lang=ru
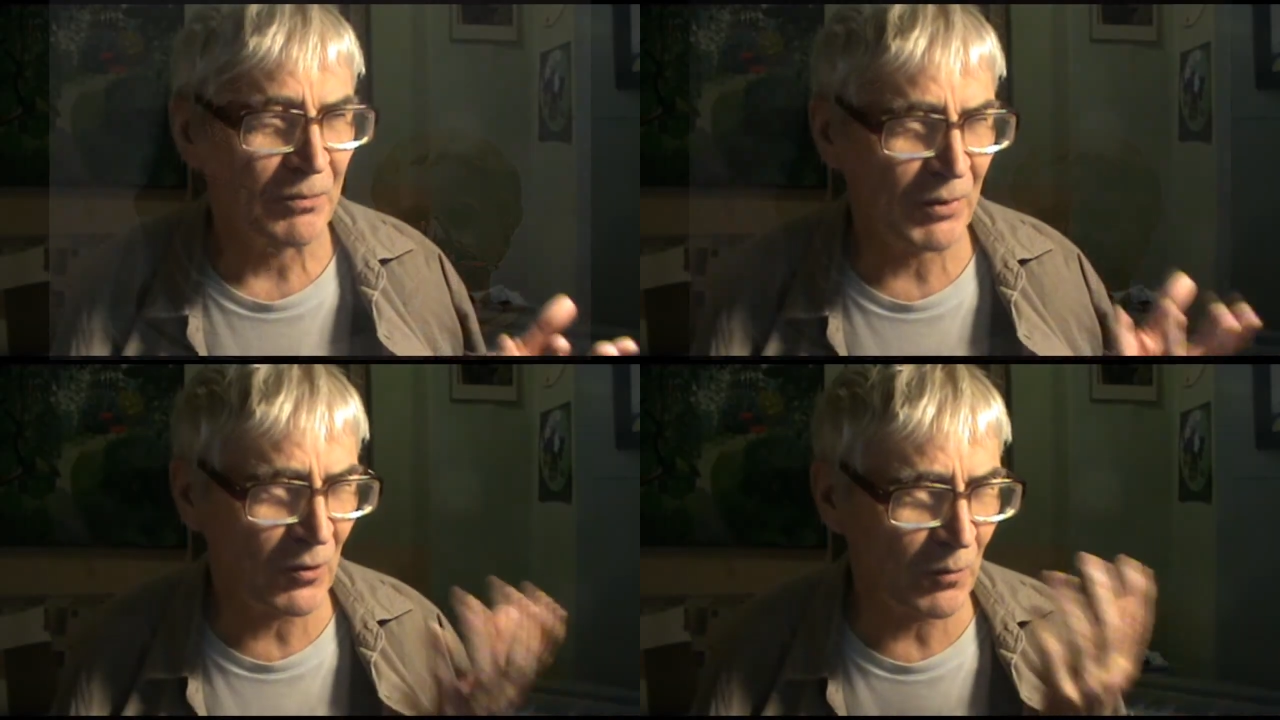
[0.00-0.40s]

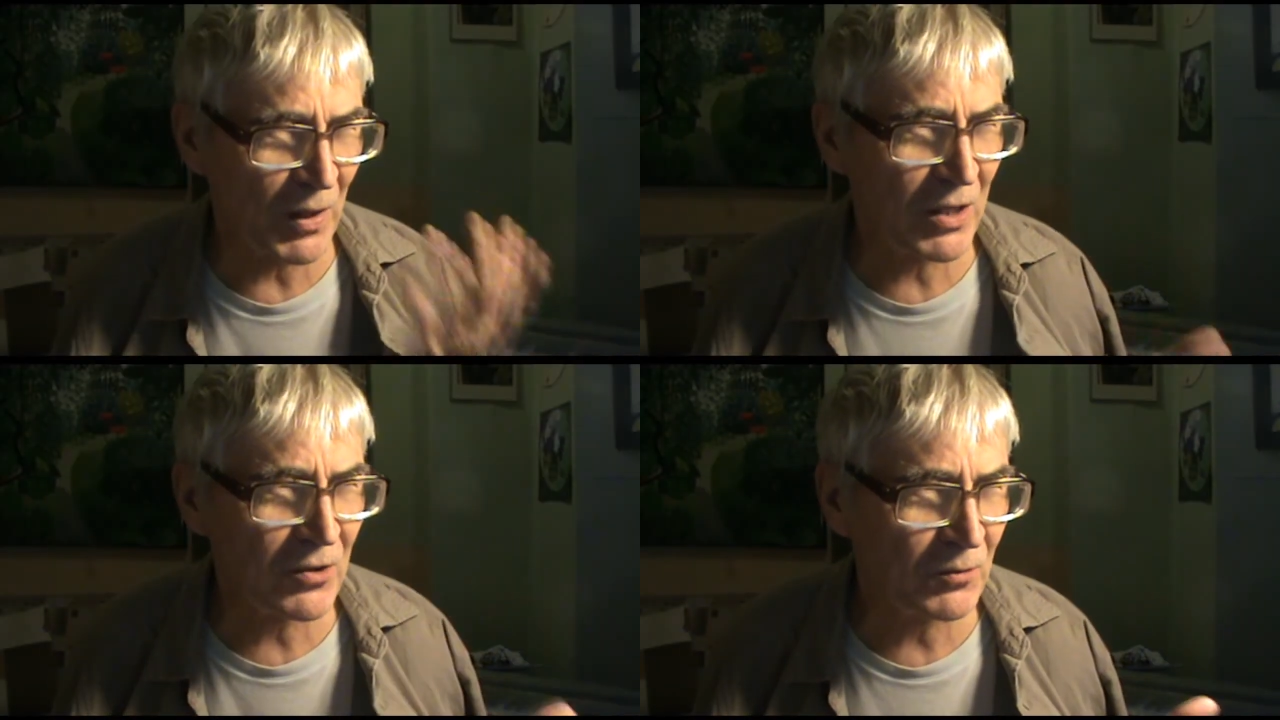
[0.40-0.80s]

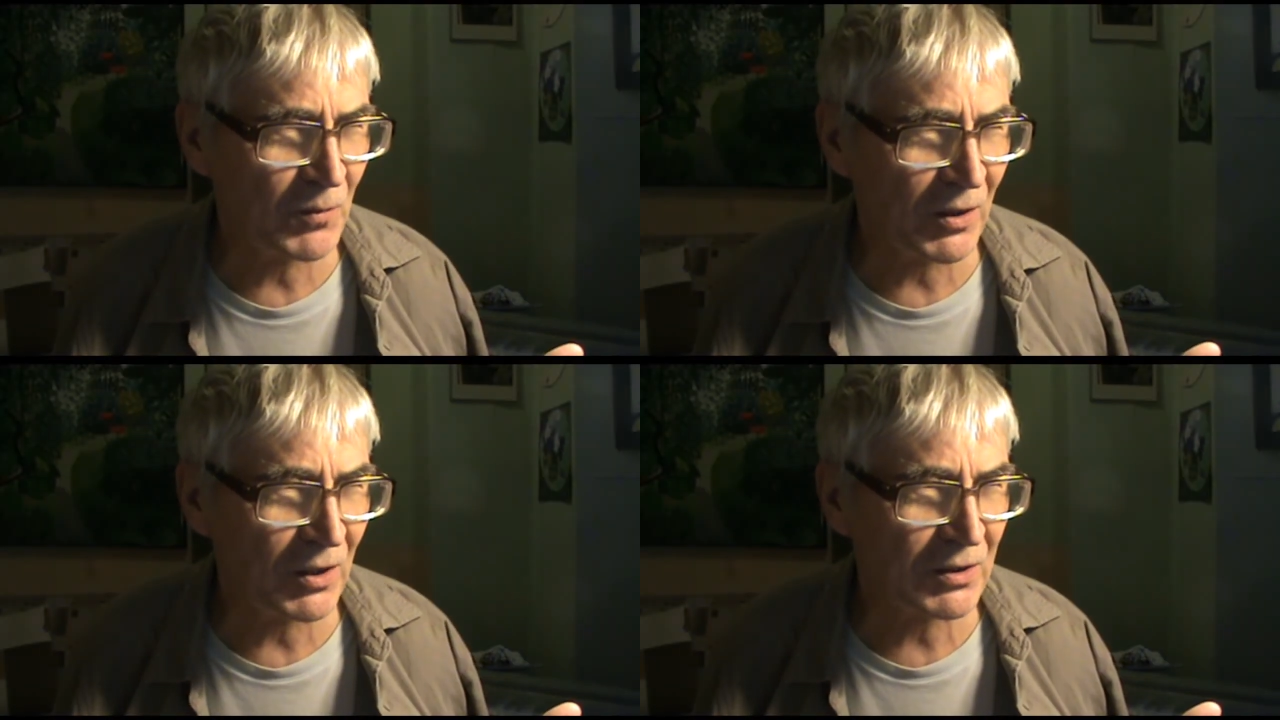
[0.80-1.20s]
покупают
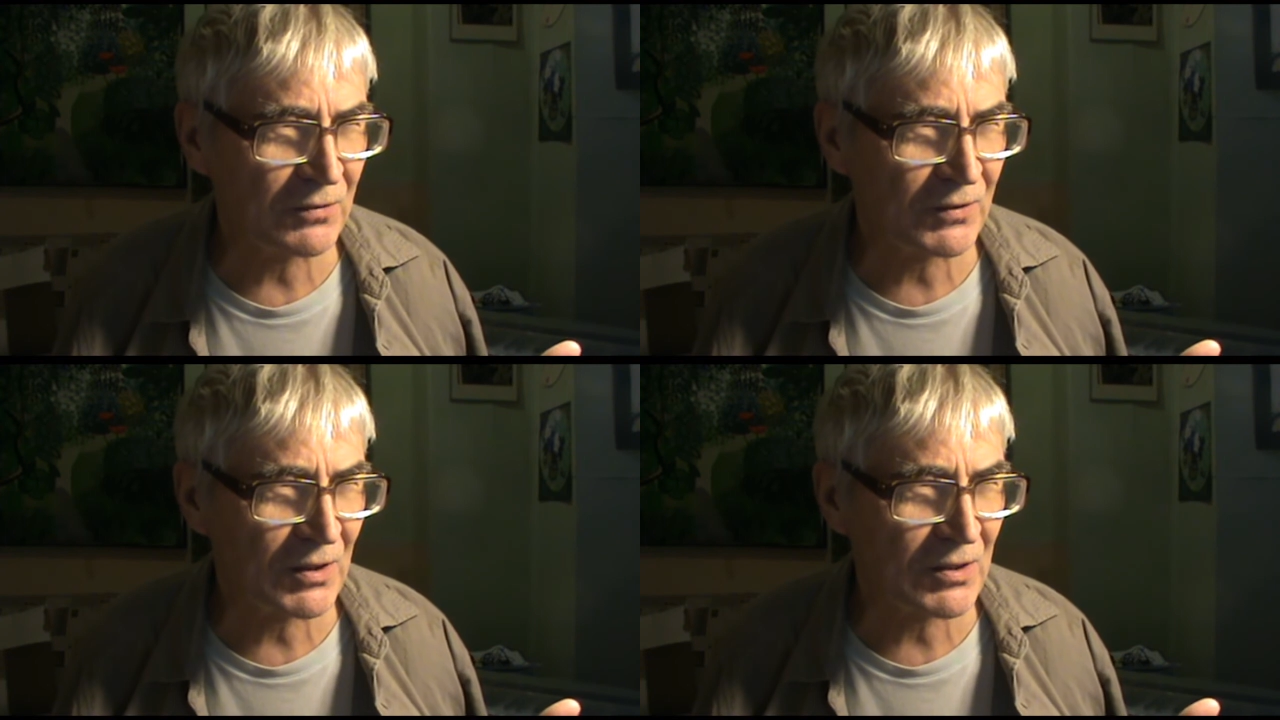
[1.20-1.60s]

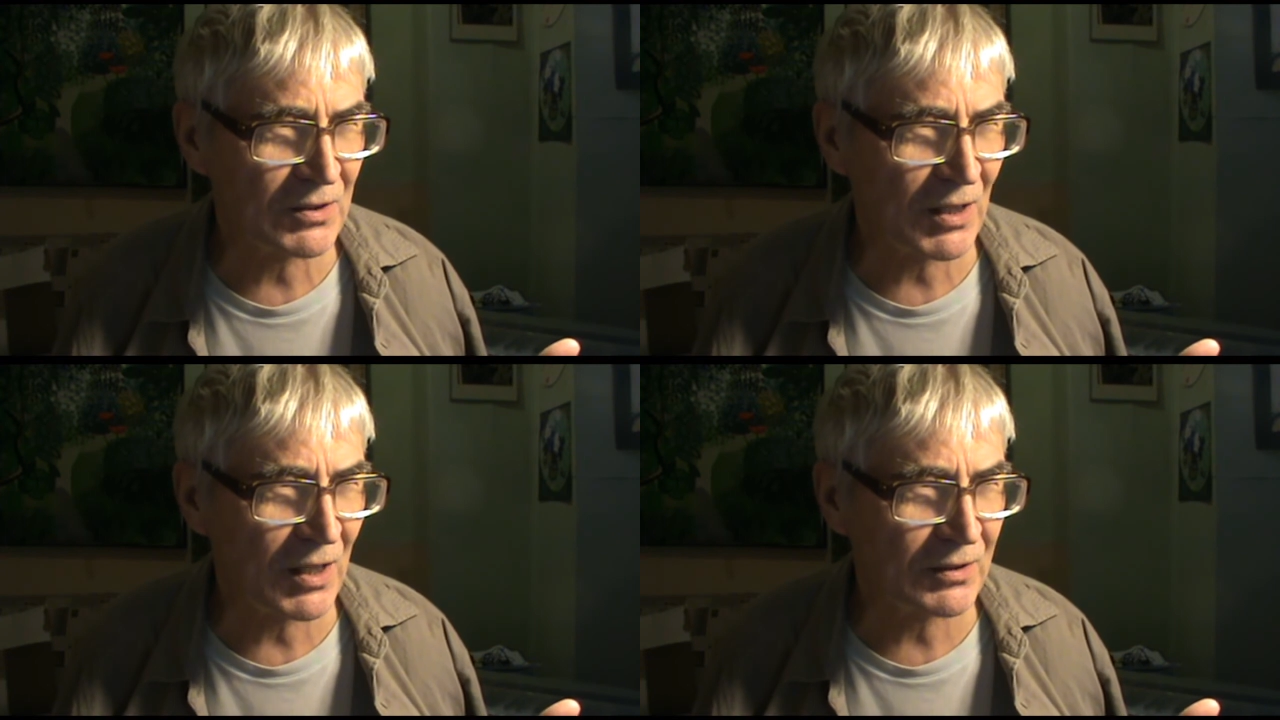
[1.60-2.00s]
билеты в
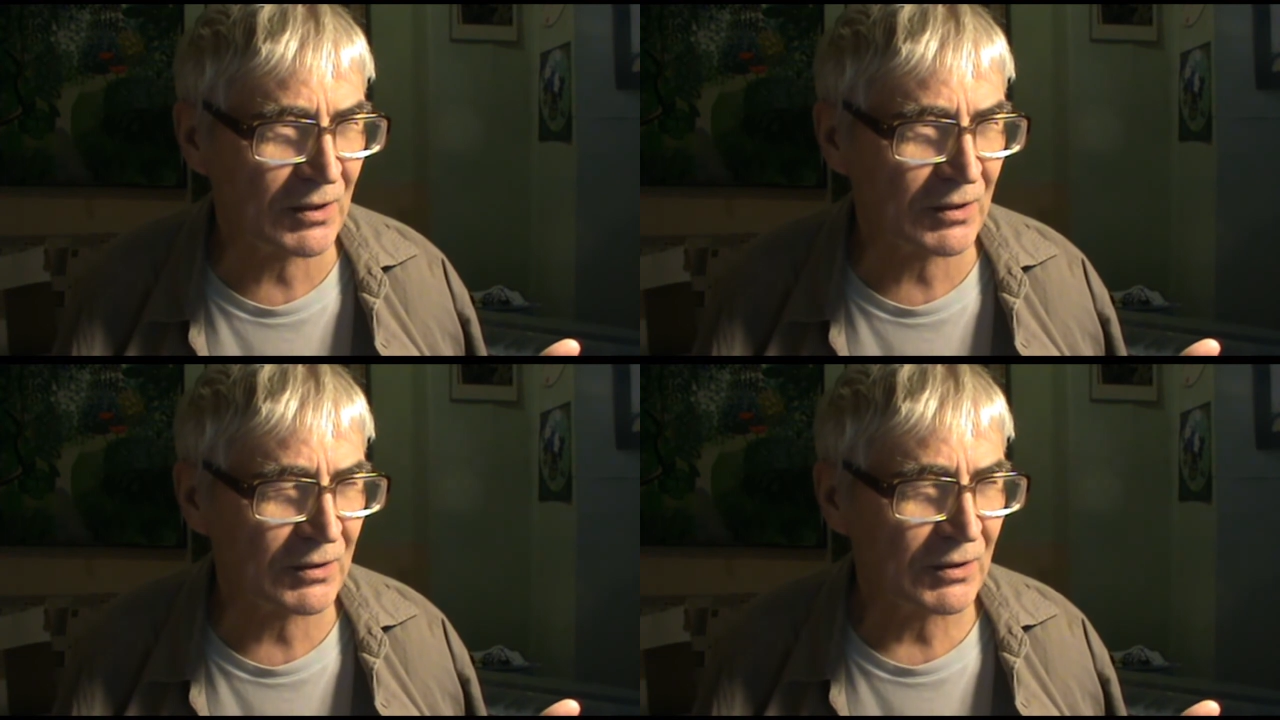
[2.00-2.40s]
кинотеатр